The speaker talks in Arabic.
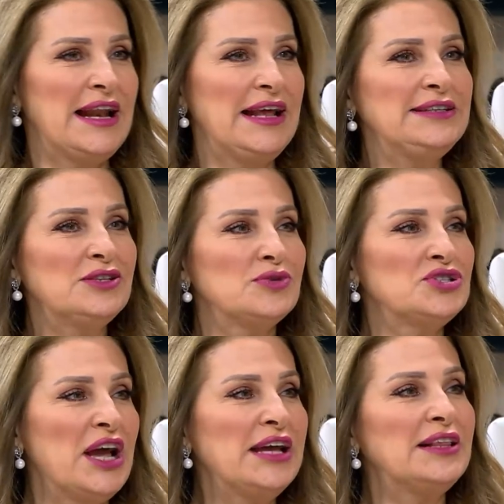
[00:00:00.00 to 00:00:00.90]
هلا انت
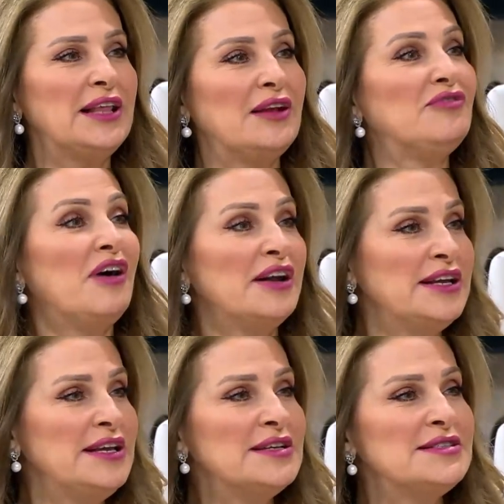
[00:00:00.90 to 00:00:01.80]
توجهت للفار
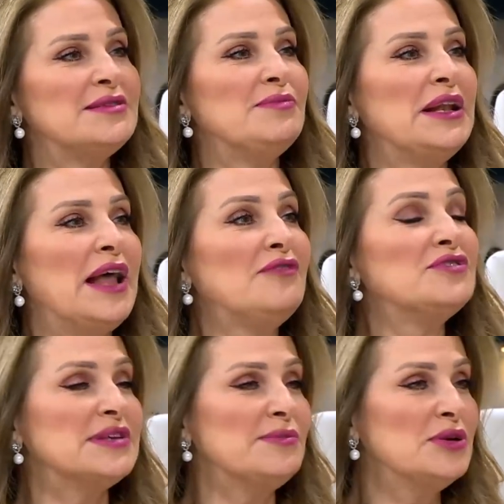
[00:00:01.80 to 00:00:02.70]
ايست بال
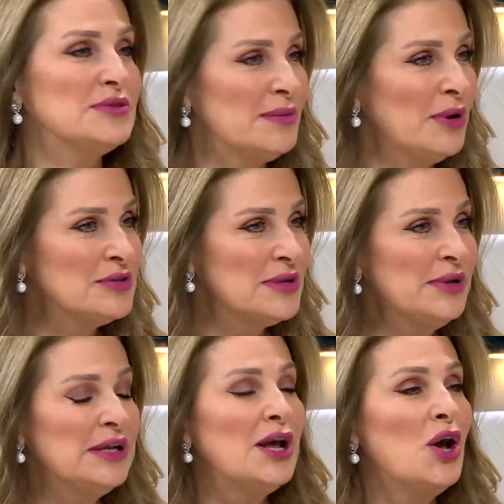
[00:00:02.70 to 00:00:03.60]

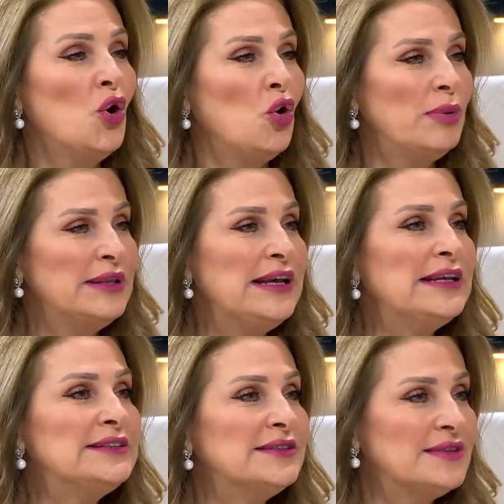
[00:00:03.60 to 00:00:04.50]
1977
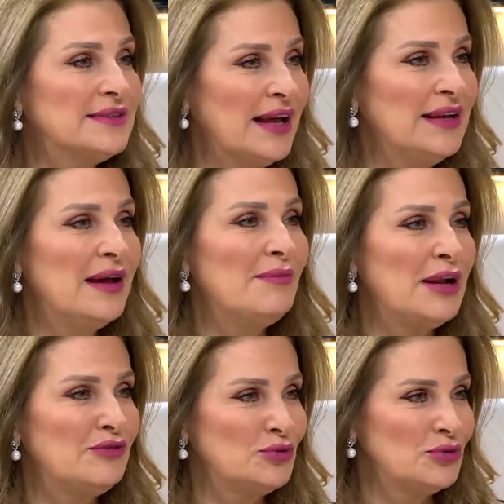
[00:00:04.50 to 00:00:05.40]
وبديت تتعلم
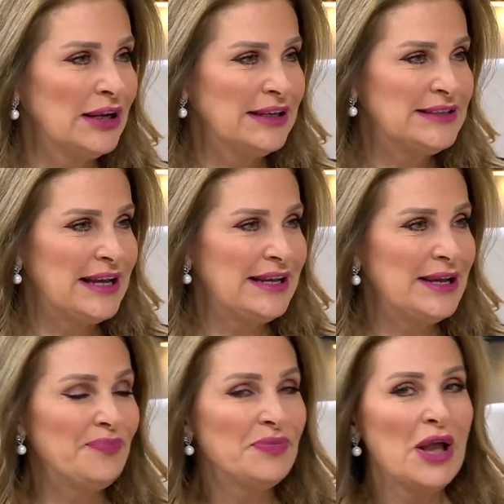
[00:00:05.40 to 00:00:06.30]
الفنون
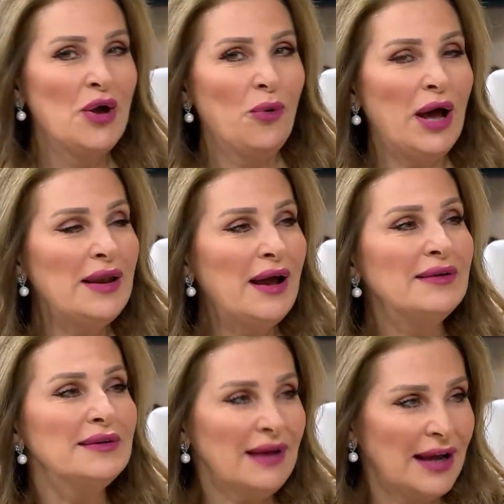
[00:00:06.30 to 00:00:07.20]
القتاليه وهلا
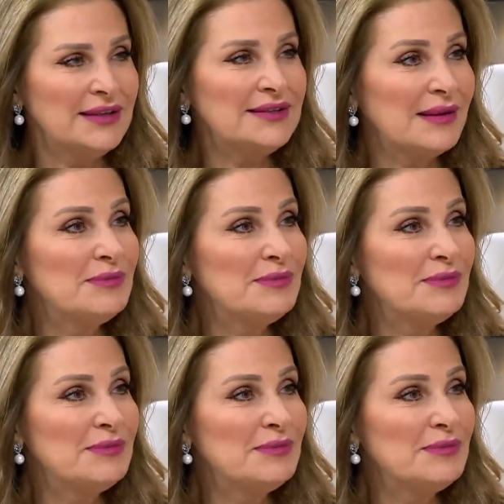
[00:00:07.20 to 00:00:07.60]
حضرتك